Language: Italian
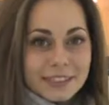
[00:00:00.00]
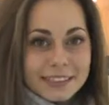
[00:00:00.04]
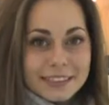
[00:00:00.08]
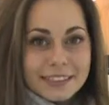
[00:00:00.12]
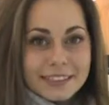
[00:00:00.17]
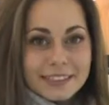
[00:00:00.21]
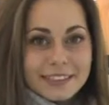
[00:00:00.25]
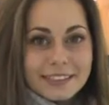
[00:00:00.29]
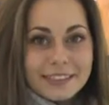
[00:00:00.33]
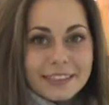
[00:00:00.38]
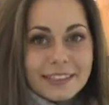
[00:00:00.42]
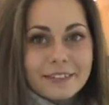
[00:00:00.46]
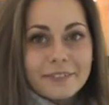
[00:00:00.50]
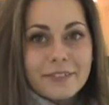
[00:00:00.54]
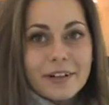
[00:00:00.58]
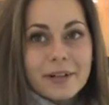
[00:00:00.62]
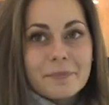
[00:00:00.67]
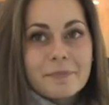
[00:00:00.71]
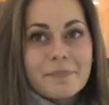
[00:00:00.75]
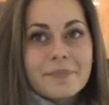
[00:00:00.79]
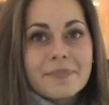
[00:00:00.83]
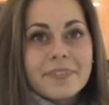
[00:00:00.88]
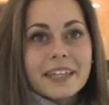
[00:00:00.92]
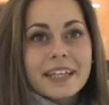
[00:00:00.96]

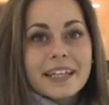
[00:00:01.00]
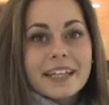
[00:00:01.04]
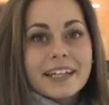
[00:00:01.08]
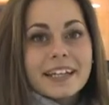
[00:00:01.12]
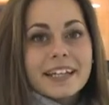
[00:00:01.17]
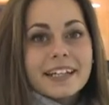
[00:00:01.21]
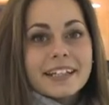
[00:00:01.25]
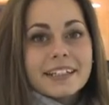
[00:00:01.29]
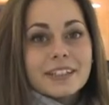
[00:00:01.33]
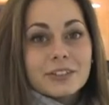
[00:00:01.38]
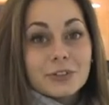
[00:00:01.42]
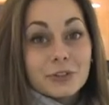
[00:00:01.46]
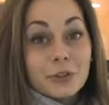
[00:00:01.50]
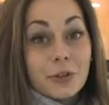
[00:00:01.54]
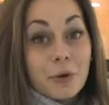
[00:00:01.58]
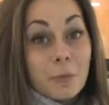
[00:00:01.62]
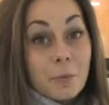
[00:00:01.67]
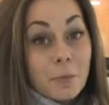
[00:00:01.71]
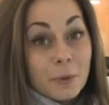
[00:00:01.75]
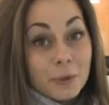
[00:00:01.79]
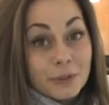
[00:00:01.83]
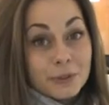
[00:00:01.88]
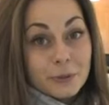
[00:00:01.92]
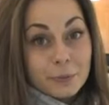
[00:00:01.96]
istintiva, sono
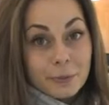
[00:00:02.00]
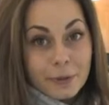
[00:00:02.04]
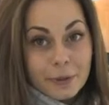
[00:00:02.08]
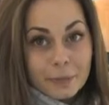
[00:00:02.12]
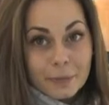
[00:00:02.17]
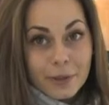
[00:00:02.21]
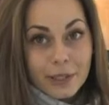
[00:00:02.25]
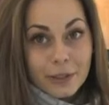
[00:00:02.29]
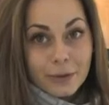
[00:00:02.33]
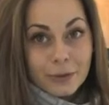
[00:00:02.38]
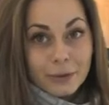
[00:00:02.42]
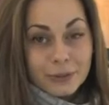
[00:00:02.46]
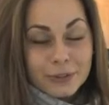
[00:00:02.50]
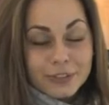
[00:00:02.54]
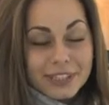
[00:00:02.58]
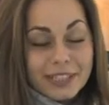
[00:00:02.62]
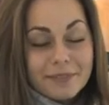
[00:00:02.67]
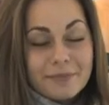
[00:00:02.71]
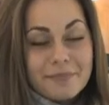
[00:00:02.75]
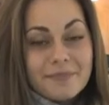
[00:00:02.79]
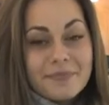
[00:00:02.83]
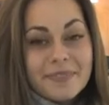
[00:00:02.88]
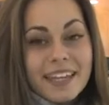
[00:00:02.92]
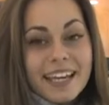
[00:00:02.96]
molto
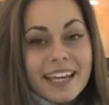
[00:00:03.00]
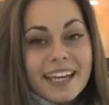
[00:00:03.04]
permalosa